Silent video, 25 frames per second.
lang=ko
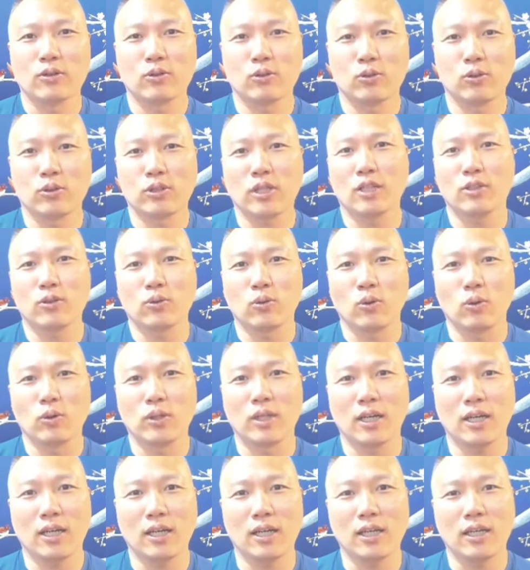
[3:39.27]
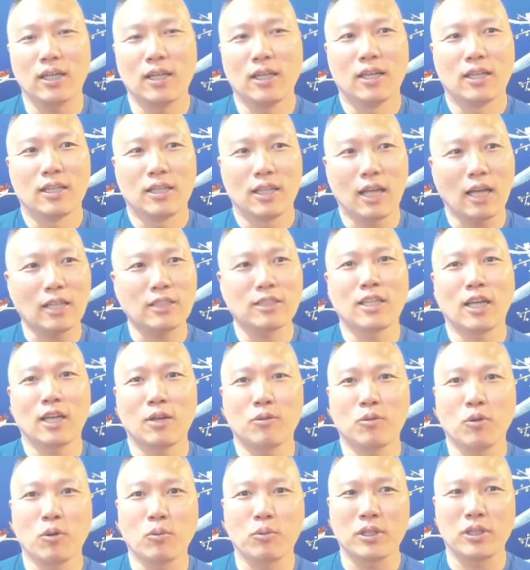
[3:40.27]
주차에서 놀다가 낯선
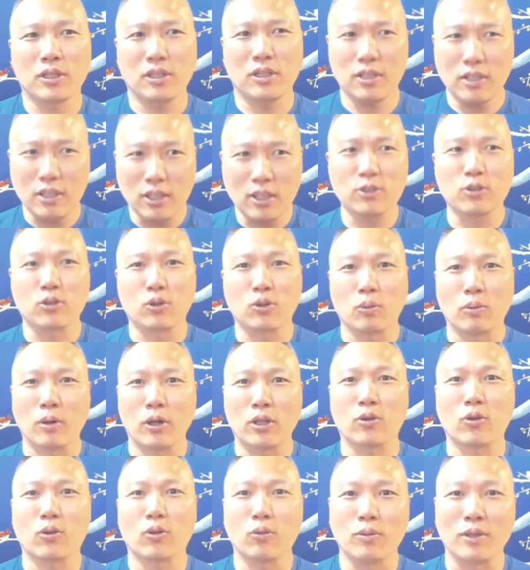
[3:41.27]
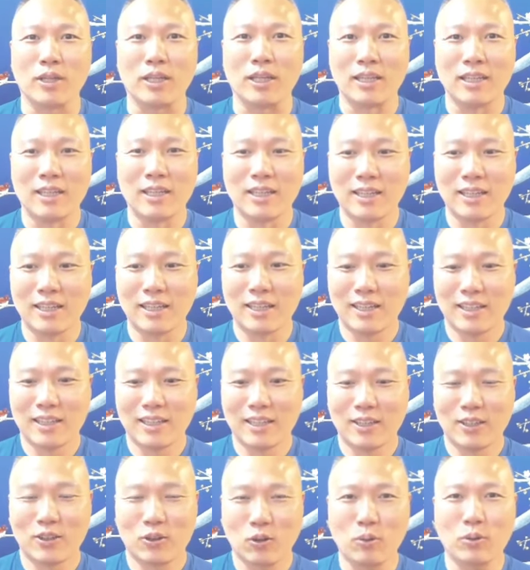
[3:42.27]
사람이 오면 뛰어서 도망 들어옵니다.
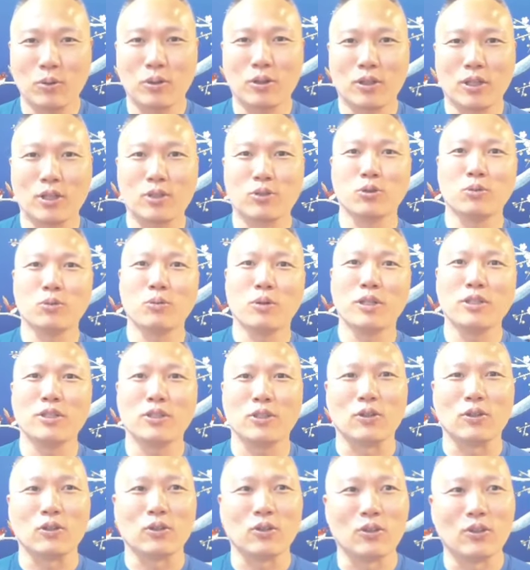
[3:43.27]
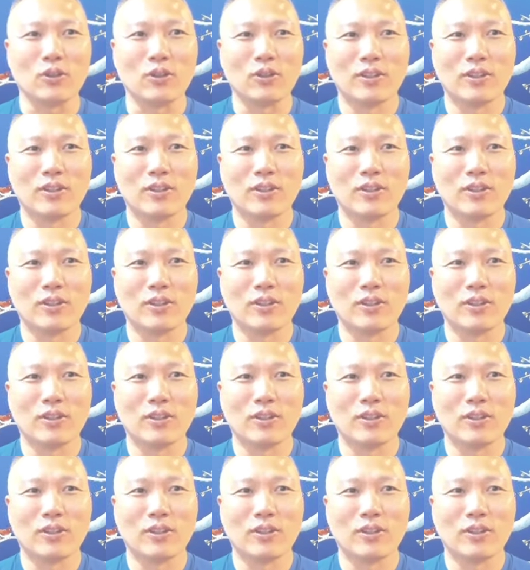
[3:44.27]
또 그 숨어 있어요 또.